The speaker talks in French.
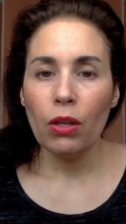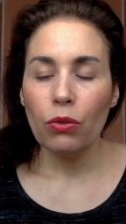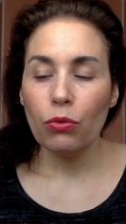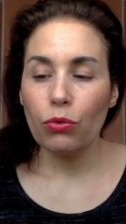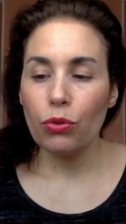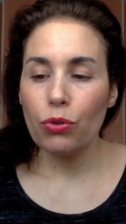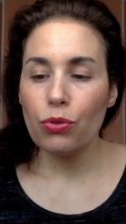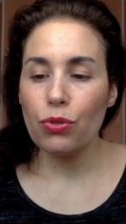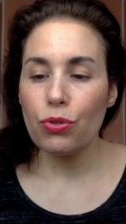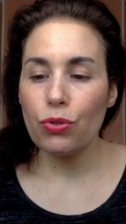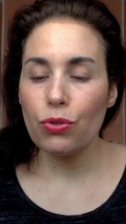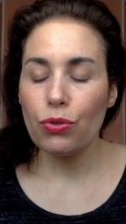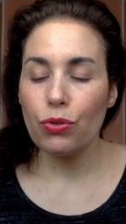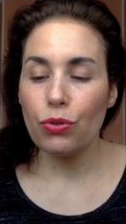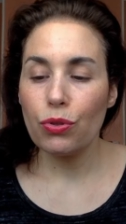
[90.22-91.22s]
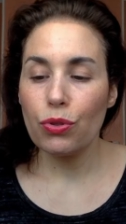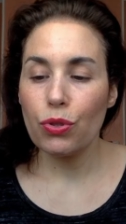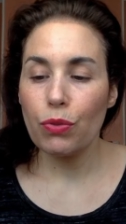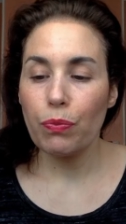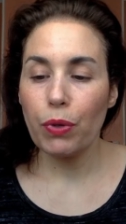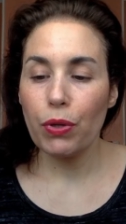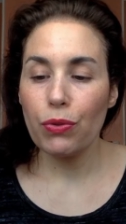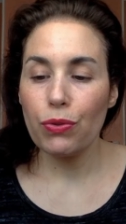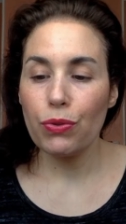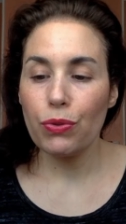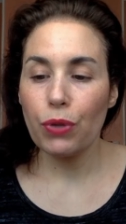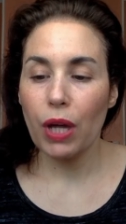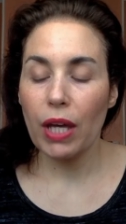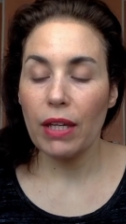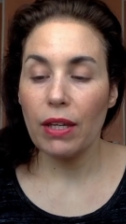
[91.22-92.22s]
Donc que je, prends
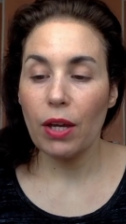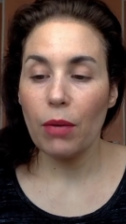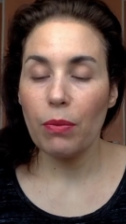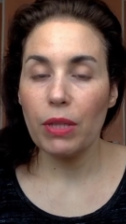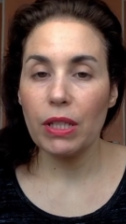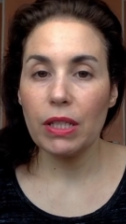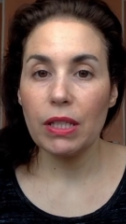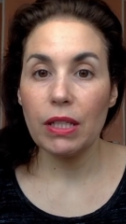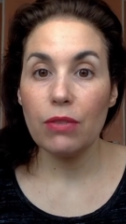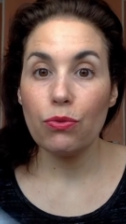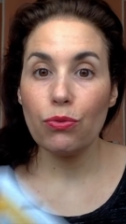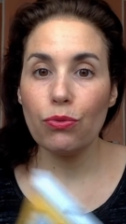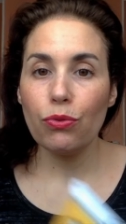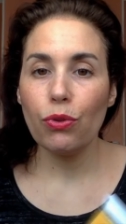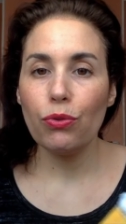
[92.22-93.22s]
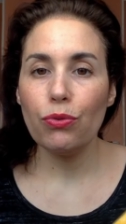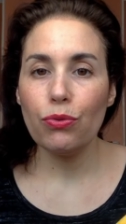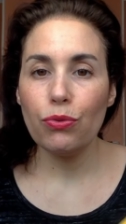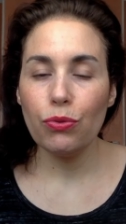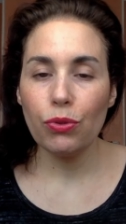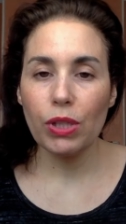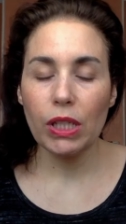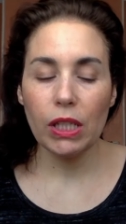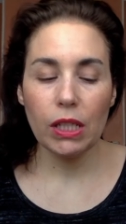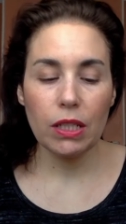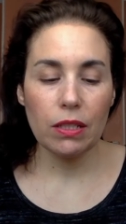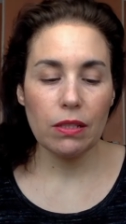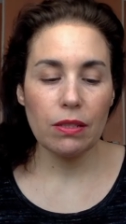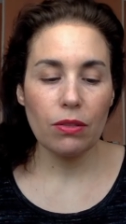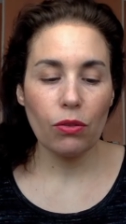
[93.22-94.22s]
sur iHerb, qui est une tuerie
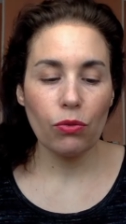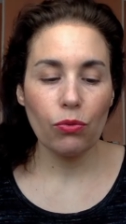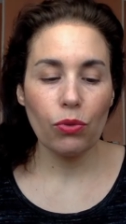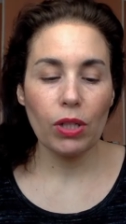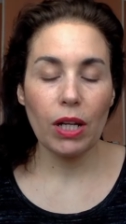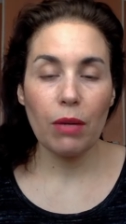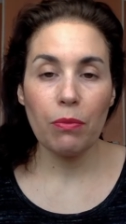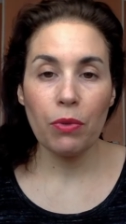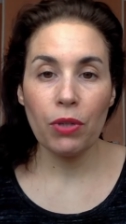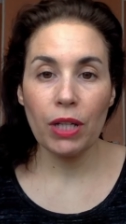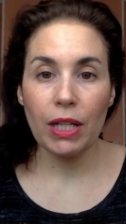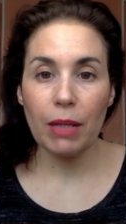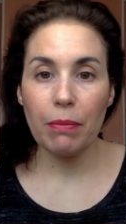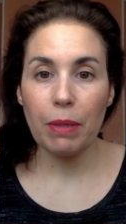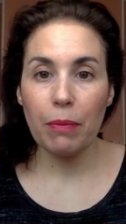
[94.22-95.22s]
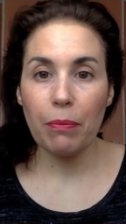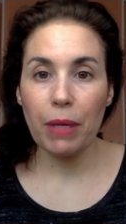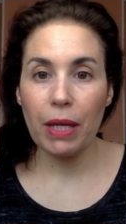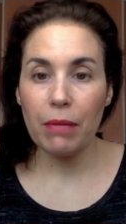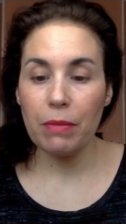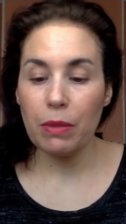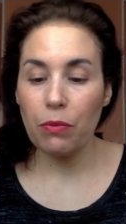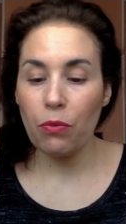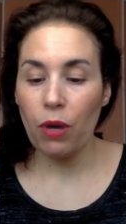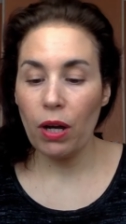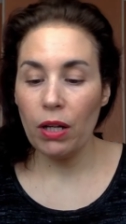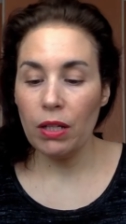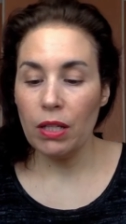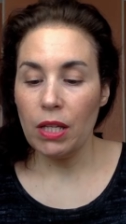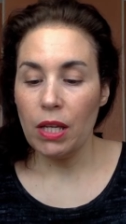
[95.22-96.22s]
qui sent donc la mangue et la papaye, mais
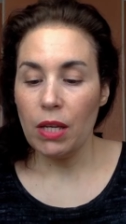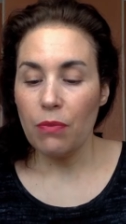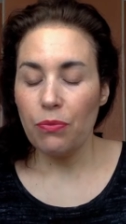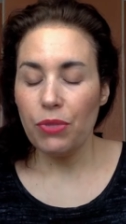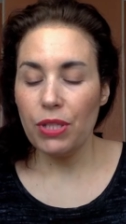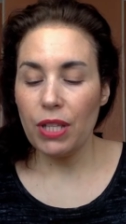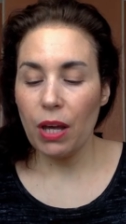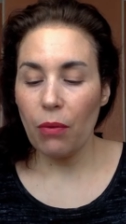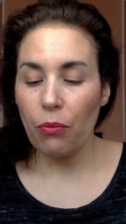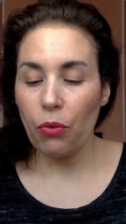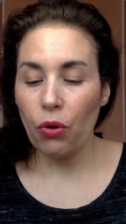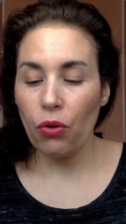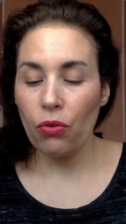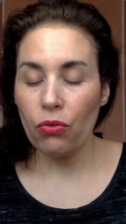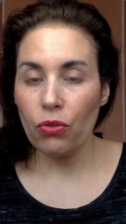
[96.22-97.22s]
moi, bizarrement,